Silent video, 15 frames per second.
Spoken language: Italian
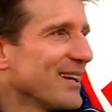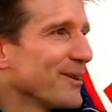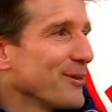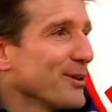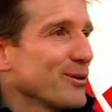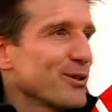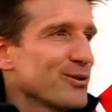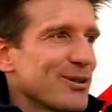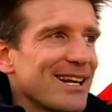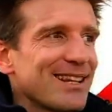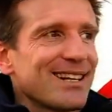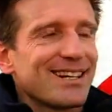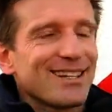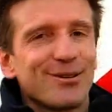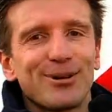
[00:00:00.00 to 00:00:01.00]
È una
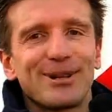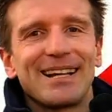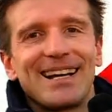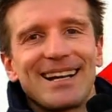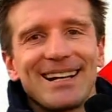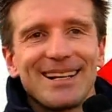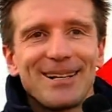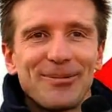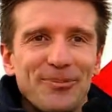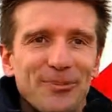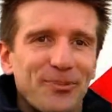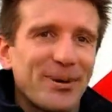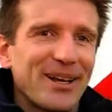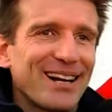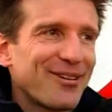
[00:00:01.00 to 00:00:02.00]
giornata da ricordare
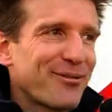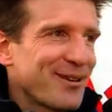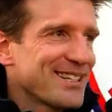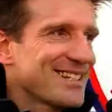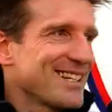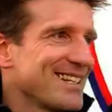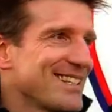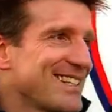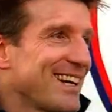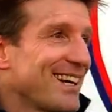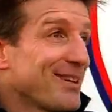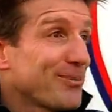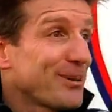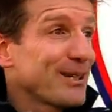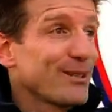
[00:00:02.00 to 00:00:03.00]
per la festa
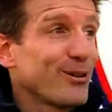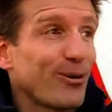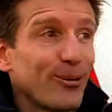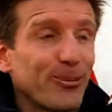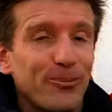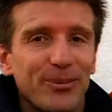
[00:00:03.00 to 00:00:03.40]
iniziale e per il gol,